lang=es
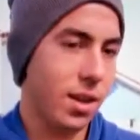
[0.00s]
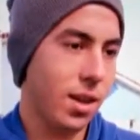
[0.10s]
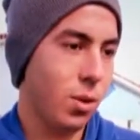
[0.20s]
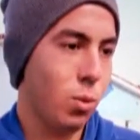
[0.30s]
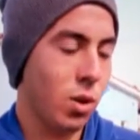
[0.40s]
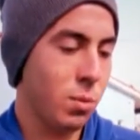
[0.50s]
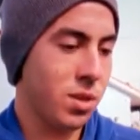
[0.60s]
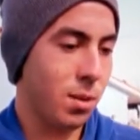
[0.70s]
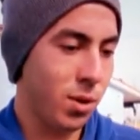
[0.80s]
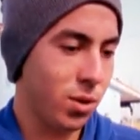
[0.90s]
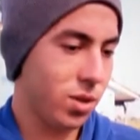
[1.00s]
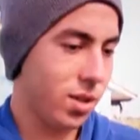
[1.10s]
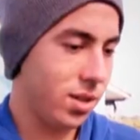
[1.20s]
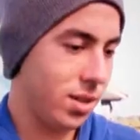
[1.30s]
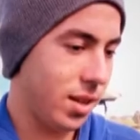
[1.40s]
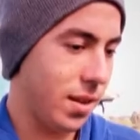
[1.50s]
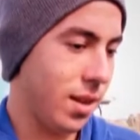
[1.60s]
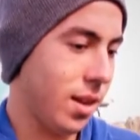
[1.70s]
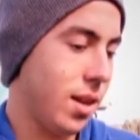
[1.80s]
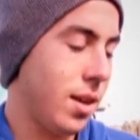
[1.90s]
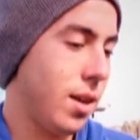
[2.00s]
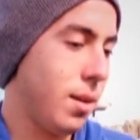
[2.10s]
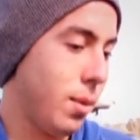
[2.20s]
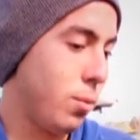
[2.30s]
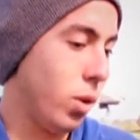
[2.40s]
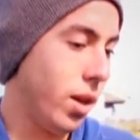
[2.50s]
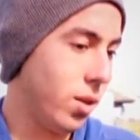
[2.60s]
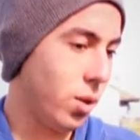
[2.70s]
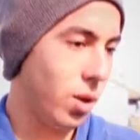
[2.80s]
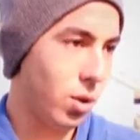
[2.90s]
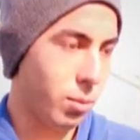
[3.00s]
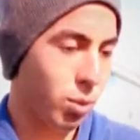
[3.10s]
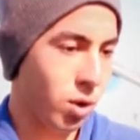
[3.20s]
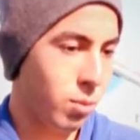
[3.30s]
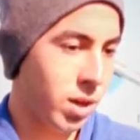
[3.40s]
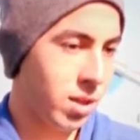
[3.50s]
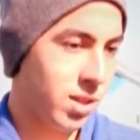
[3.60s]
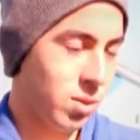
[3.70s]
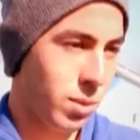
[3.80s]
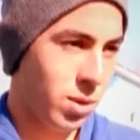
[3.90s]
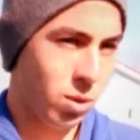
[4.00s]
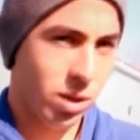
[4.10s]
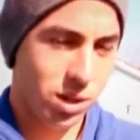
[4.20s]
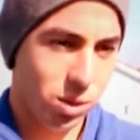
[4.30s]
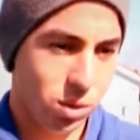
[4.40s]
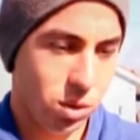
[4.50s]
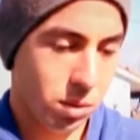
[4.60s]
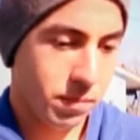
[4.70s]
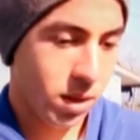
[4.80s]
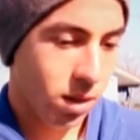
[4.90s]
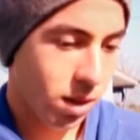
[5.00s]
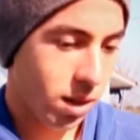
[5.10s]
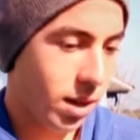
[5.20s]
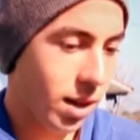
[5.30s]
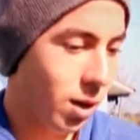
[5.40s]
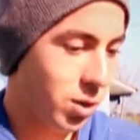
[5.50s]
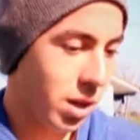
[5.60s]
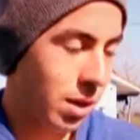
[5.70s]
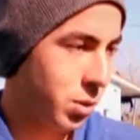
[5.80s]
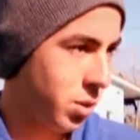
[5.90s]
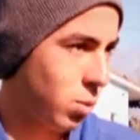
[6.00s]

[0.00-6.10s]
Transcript: verdad que jugar con mis amigos es, la verdad que es muy lindo, digo, poder compartir ese momento con ellos, eh, ir los sábados y